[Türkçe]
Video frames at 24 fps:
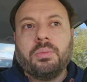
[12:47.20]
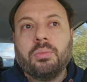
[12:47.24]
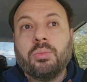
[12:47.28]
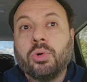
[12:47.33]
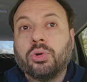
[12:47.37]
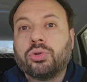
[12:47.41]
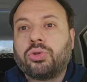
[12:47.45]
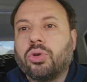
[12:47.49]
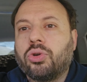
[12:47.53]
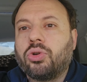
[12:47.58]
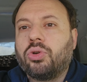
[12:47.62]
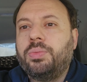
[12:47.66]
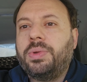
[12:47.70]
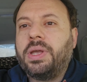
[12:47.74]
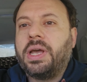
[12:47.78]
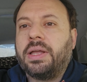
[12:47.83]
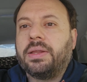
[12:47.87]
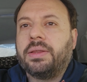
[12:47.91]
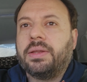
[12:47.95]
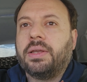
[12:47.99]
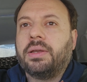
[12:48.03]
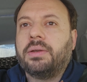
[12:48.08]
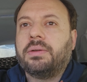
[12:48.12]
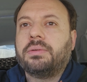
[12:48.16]
Motorum
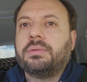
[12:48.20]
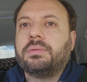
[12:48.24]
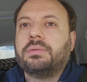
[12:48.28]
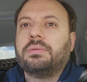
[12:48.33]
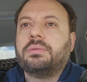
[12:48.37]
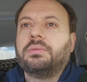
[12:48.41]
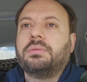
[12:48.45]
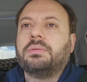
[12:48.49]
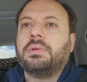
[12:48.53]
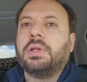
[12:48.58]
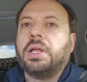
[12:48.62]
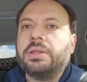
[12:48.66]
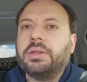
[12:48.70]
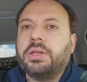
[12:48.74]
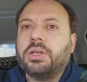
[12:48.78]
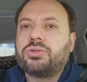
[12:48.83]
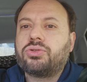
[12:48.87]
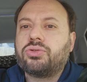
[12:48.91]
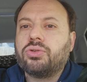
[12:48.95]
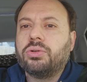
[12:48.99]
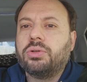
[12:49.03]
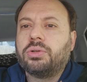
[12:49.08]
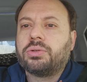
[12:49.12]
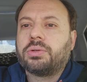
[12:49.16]
yandı. Lan
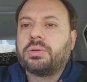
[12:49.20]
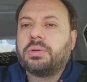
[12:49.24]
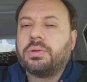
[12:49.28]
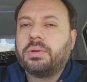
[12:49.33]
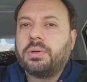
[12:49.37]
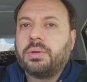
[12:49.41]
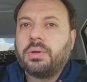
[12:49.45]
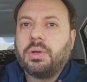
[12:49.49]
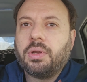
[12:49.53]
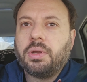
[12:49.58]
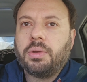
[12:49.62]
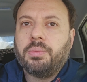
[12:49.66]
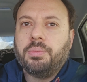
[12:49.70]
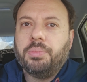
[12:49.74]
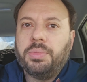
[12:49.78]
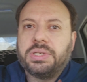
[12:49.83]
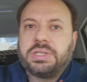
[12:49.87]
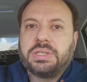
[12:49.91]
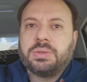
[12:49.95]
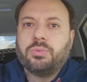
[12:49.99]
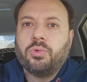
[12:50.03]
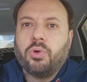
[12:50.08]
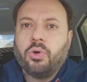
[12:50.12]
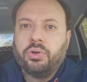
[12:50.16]
nasıl olur?
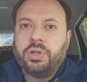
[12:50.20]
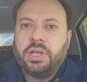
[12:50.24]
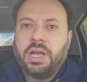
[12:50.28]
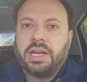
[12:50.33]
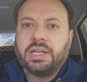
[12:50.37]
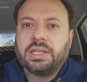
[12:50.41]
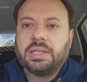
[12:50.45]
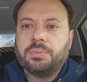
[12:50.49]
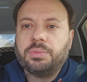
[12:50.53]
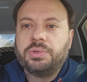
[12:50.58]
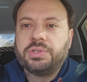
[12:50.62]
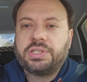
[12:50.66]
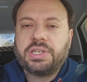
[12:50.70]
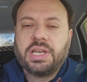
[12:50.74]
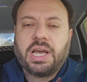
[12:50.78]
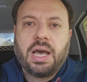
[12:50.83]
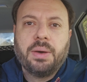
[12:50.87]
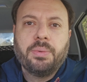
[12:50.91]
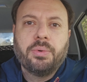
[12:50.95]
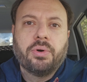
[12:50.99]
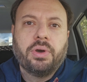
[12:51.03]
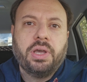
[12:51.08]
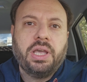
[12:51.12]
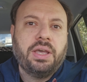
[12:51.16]
Bizim önerdiğimiz
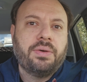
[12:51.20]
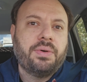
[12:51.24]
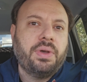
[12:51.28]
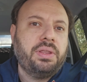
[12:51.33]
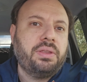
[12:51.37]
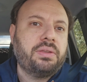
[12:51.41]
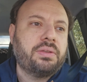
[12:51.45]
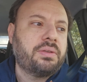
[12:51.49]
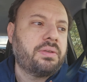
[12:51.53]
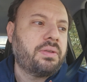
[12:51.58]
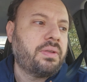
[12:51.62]
yağ bu. Evet.